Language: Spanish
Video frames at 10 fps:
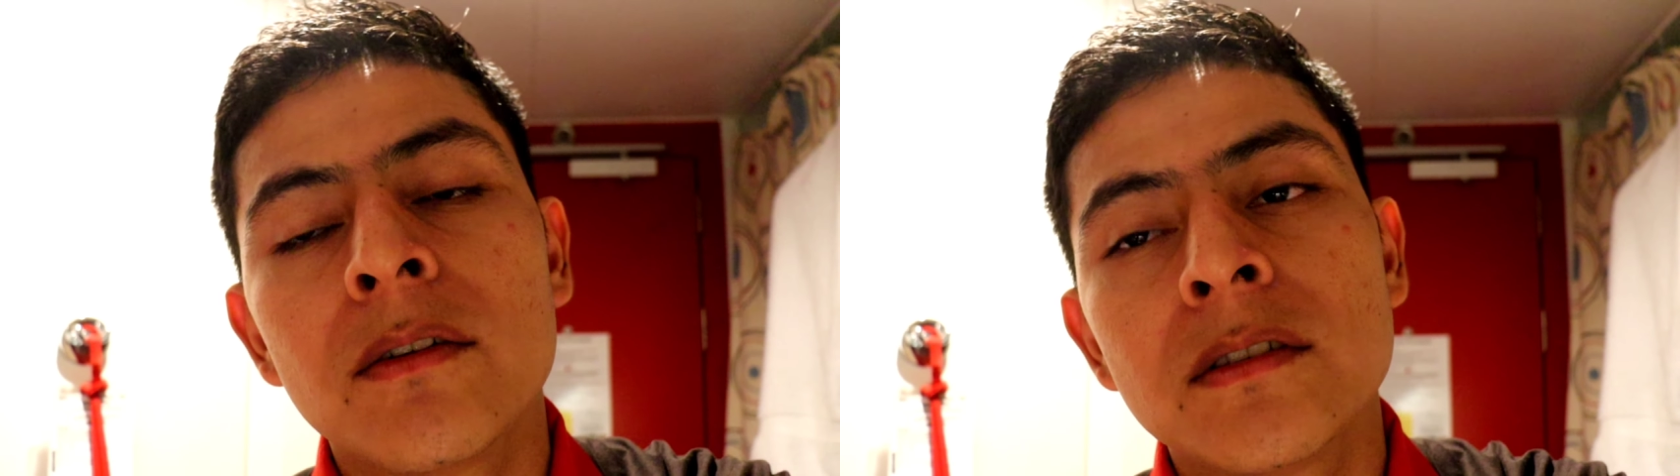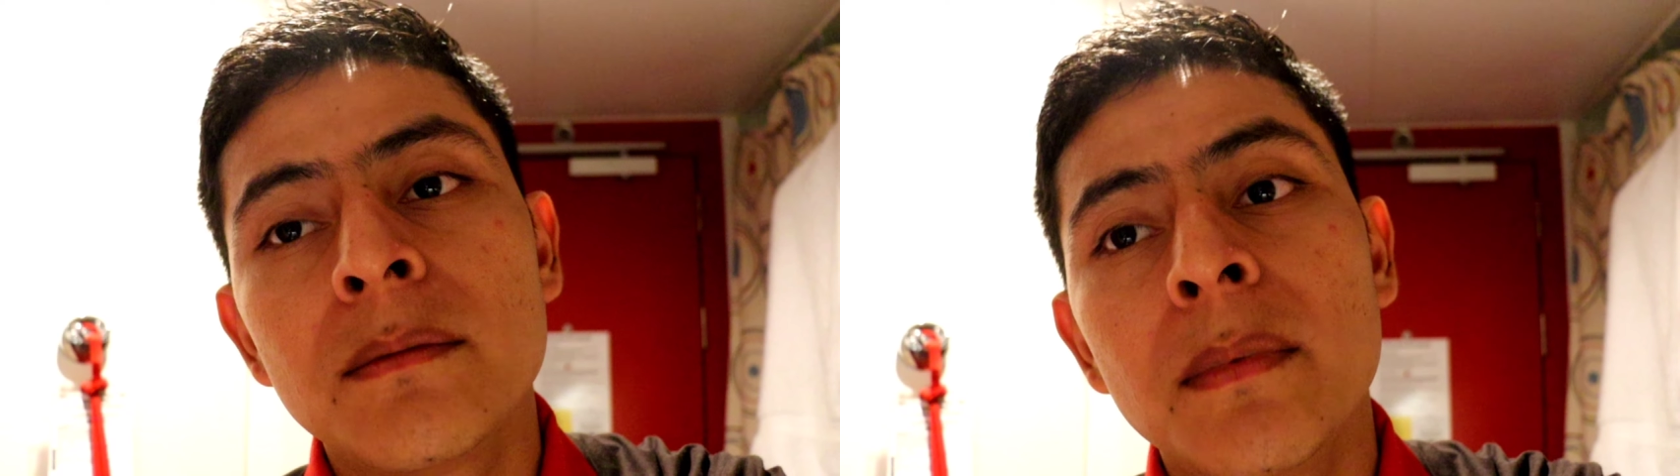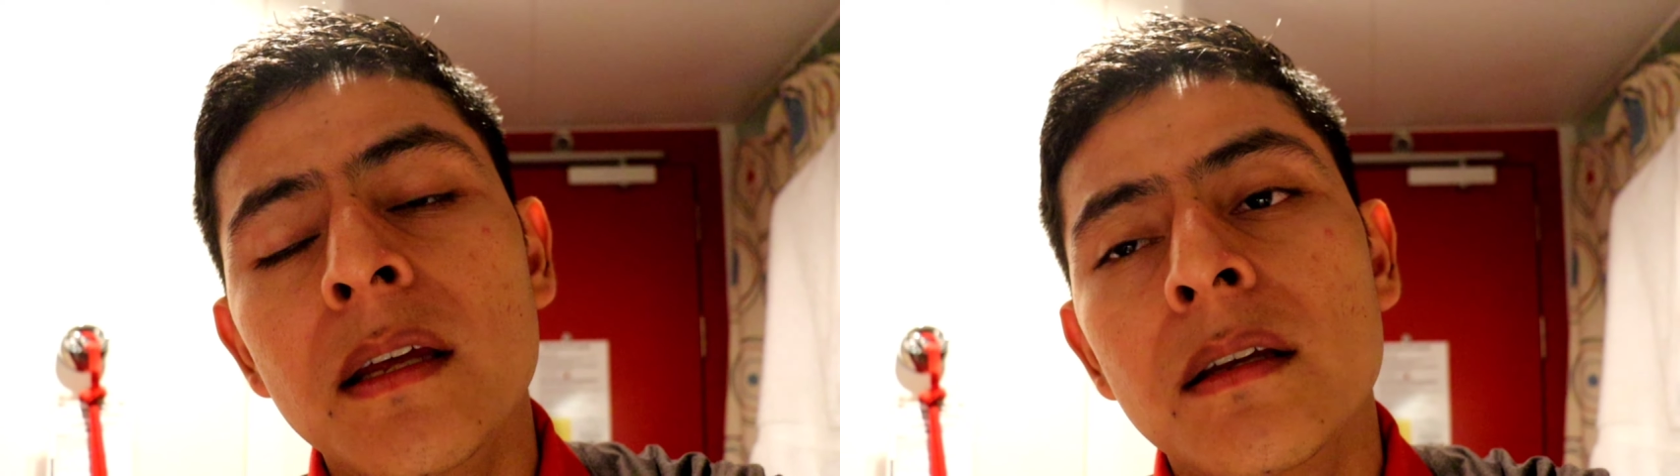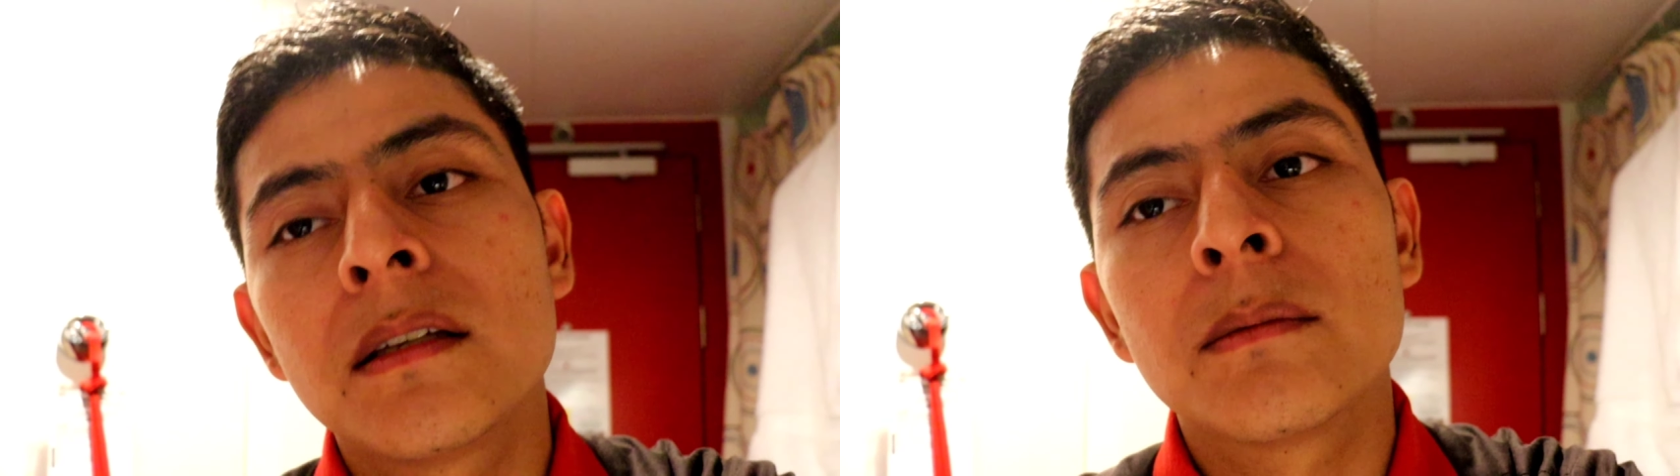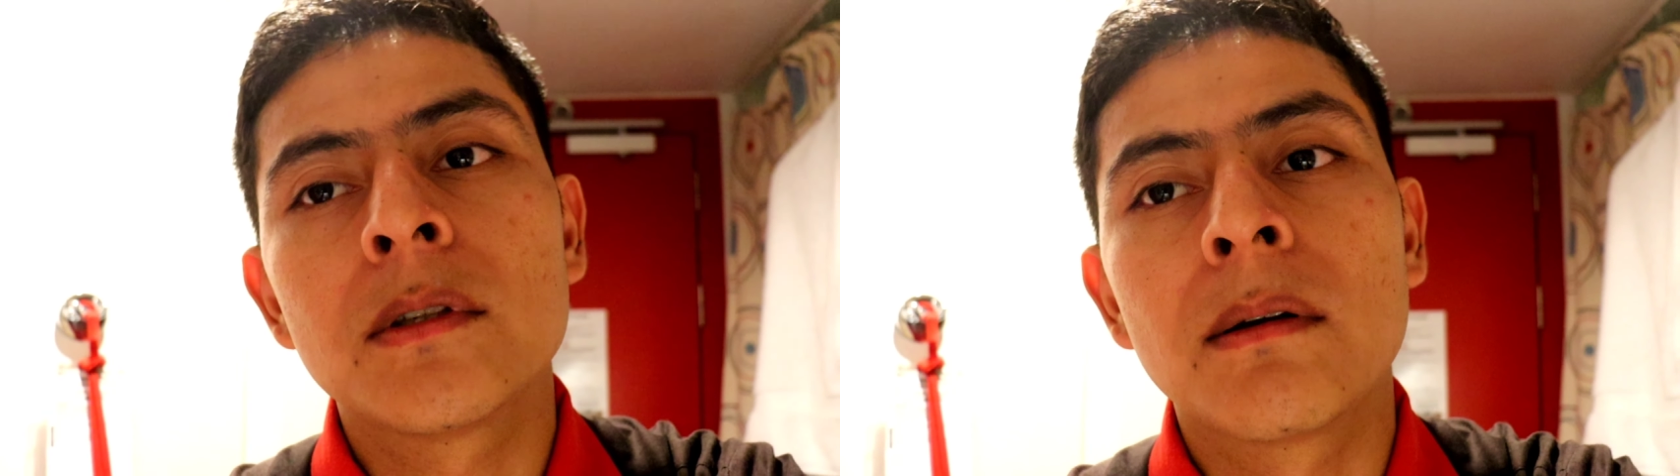11 y media
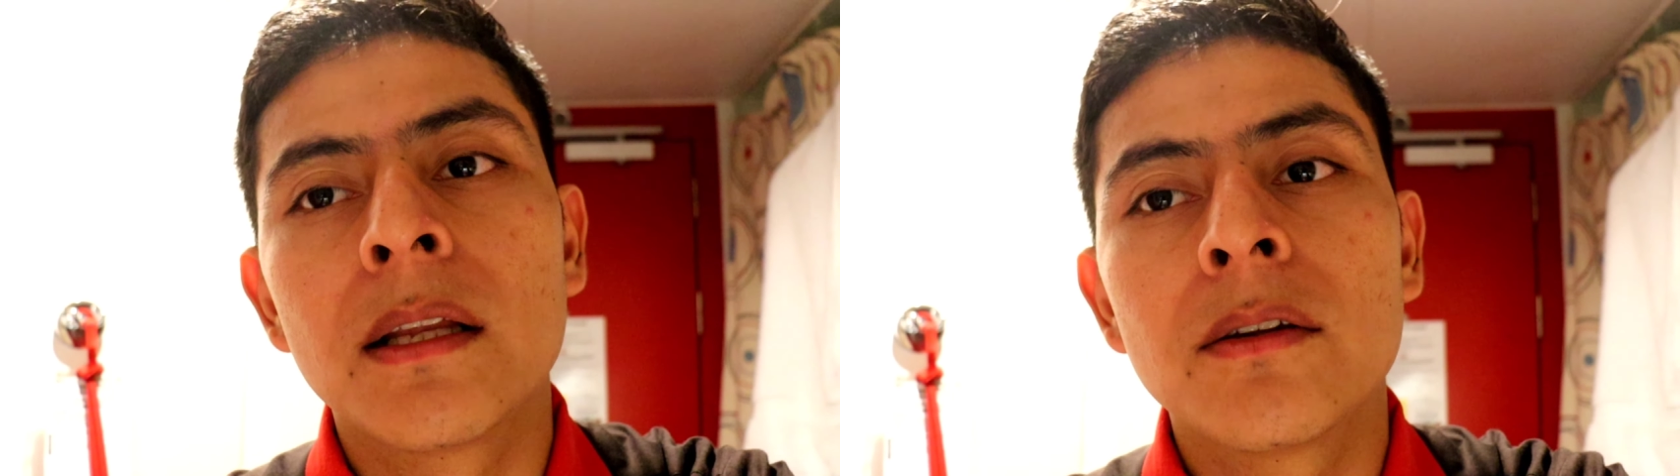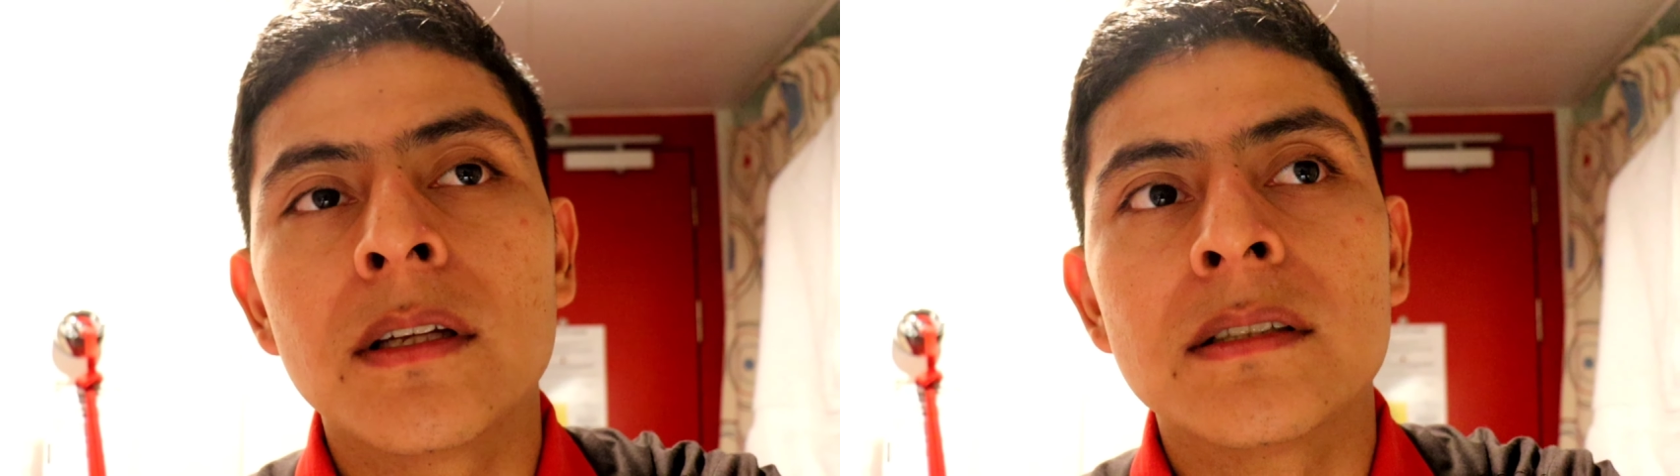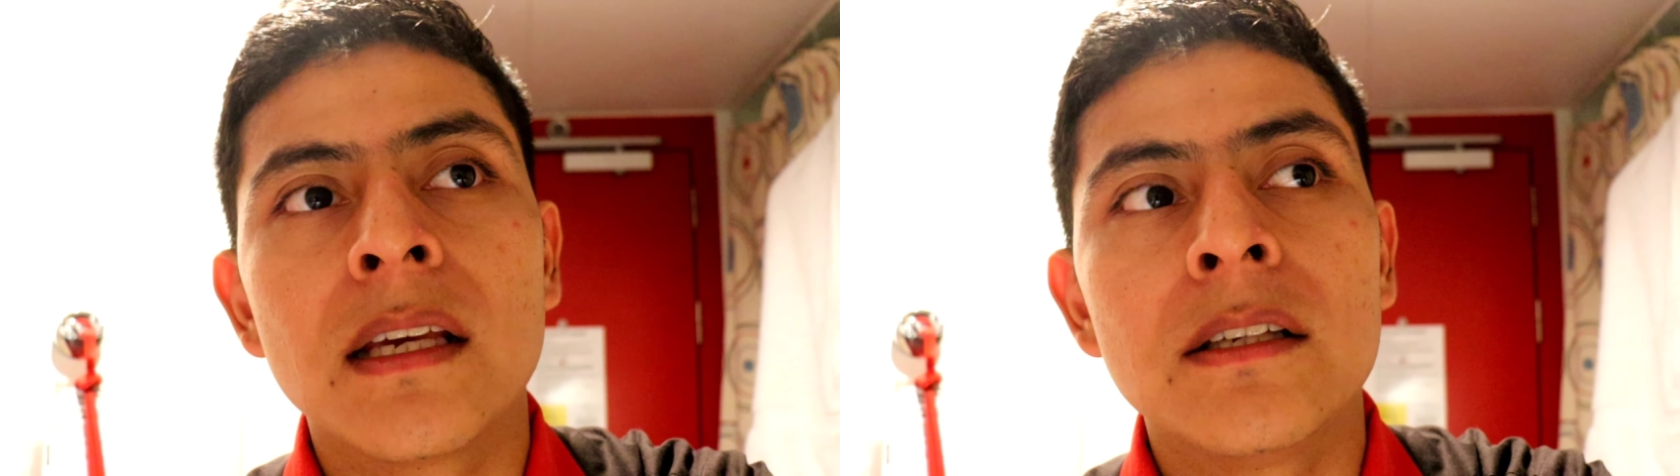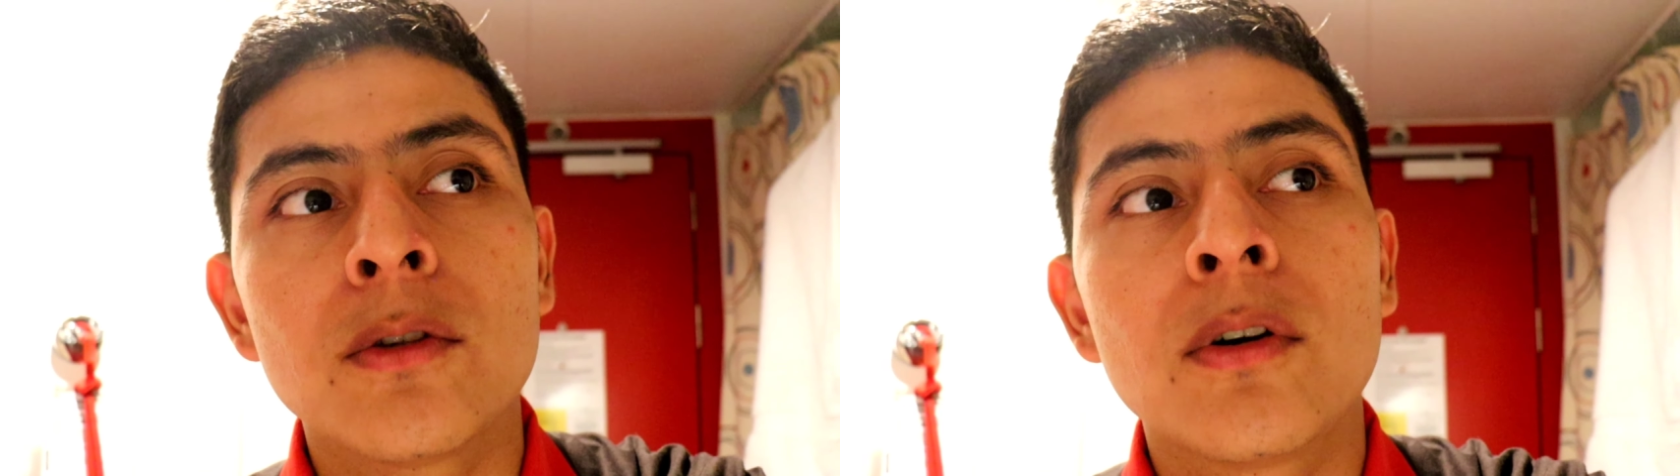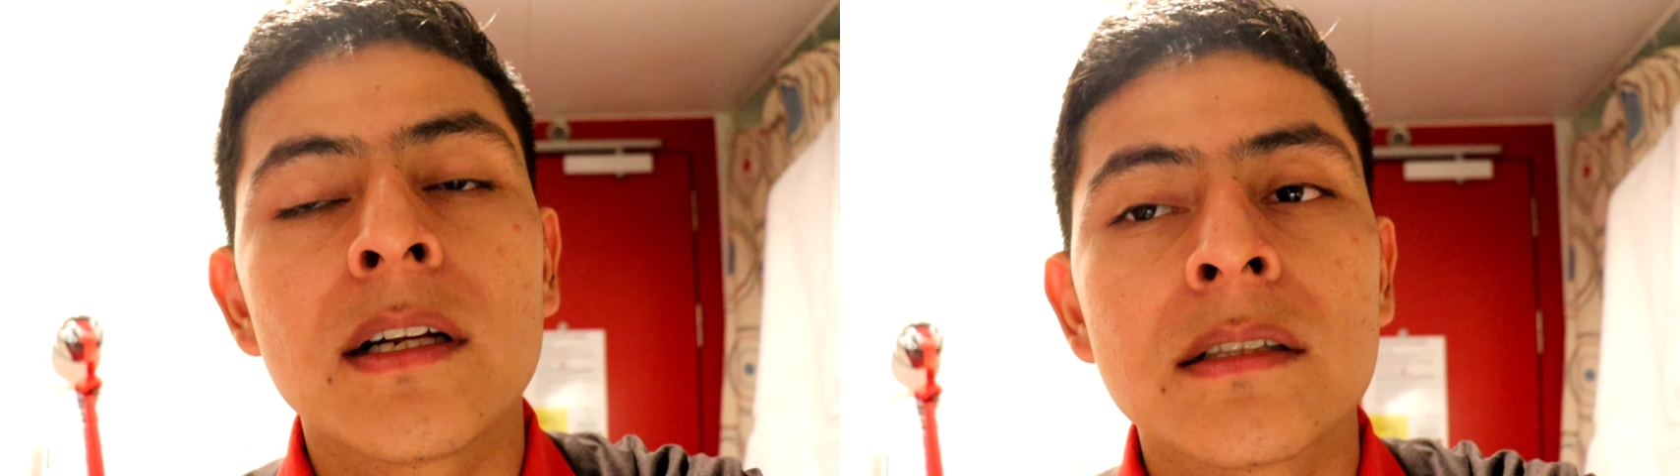estamos hablando de
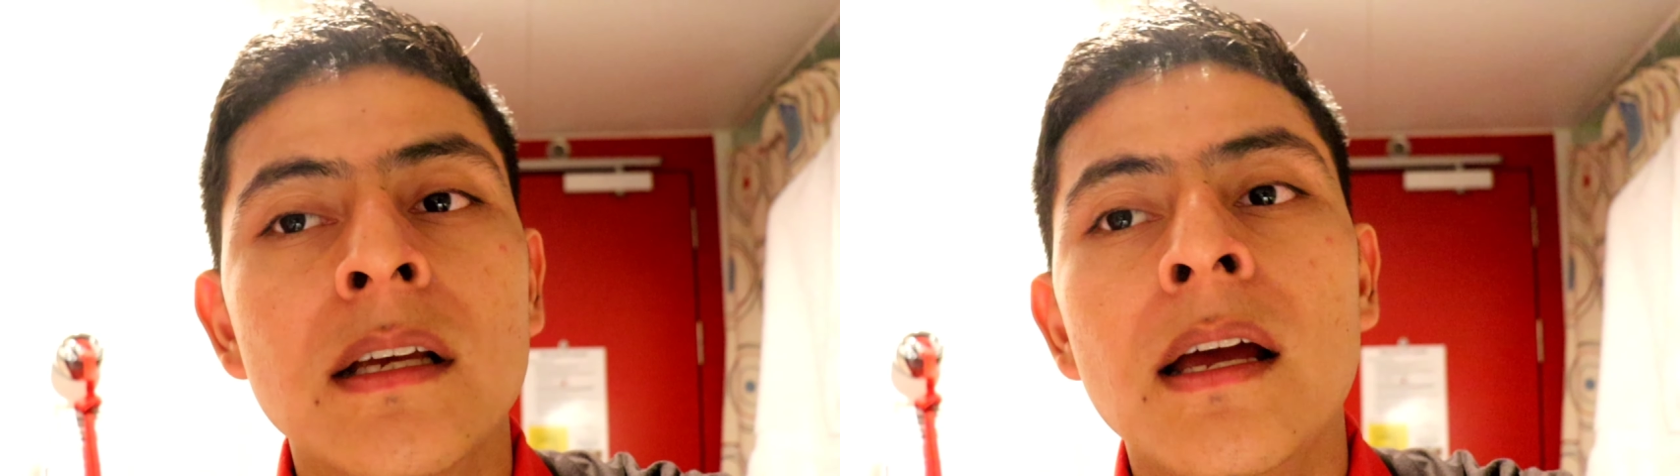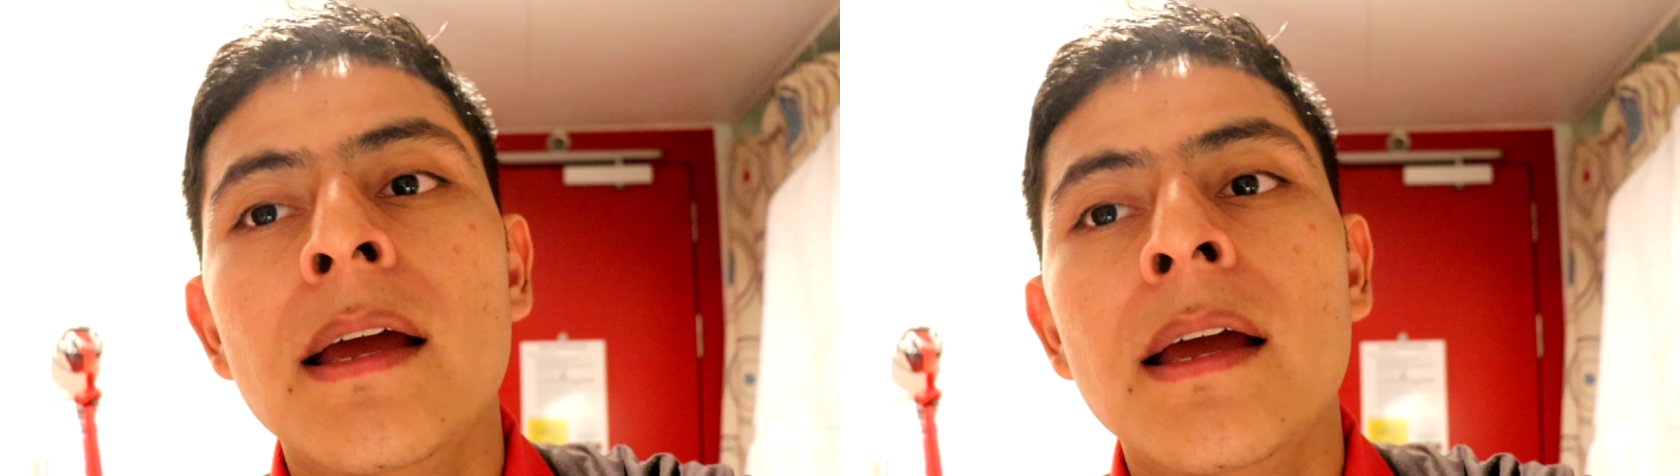6 horas,